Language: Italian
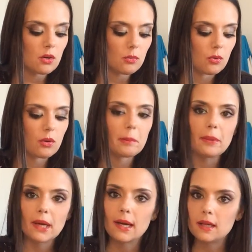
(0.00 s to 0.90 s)
Comunque
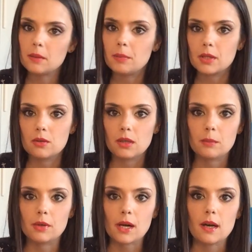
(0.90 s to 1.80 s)
pagare per
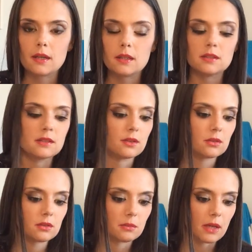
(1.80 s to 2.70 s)
collaborare
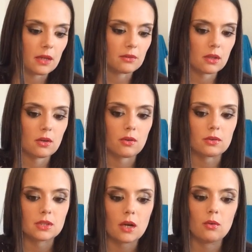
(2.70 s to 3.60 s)
secondo me è una
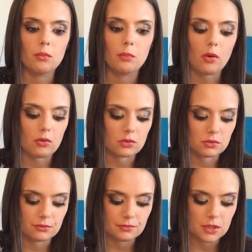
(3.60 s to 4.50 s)
cosa un po'
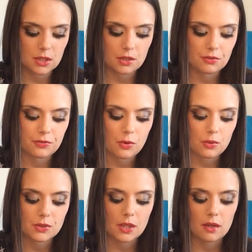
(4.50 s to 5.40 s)
um,
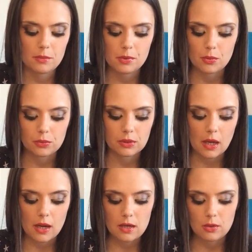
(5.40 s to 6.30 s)
schifosa e
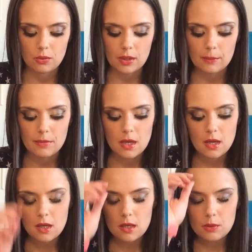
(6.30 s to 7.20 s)
brutta. Allora,
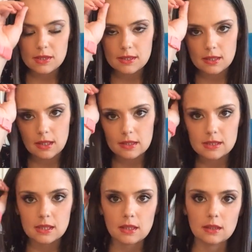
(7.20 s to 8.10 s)
queste
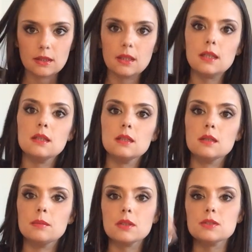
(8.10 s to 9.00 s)
aziende
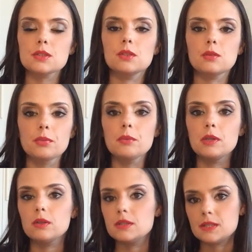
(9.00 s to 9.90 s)
eh, mi hanno scritto più o
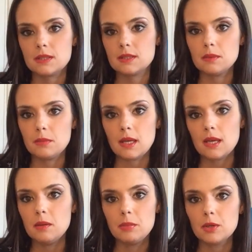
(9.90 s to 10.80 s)
meno le stesse
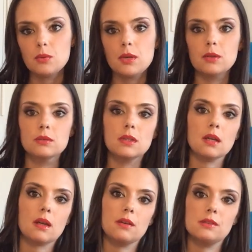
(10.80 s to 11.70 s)
mail, per cui è
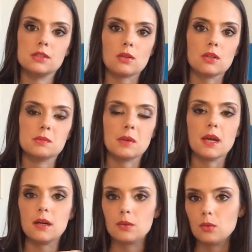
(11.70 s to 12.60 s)
inutile che vi sto a
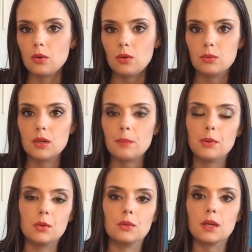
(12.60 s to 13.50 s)
spiegare una
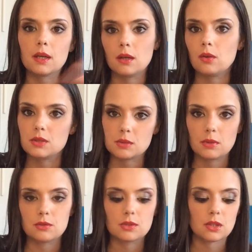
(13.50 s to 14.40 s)
per una che cosa mi
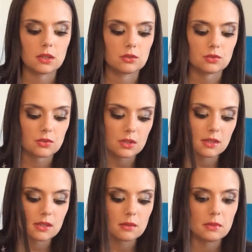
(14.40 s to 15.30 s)
hanno scritto.
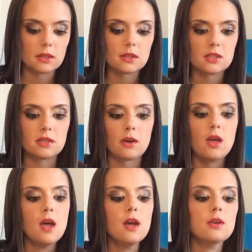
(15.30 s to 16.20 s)
Sostanzialmente dicevano,
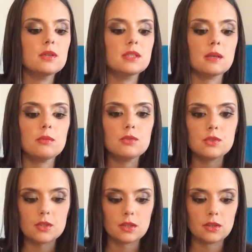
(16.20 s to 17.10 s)
noi siamo
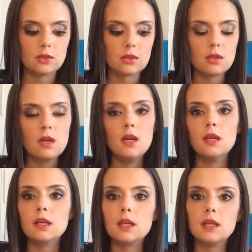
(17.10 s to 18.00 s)
un sito
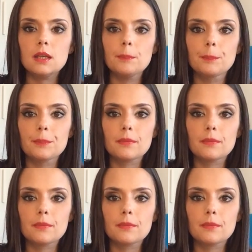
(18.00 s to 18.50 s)
che, mh,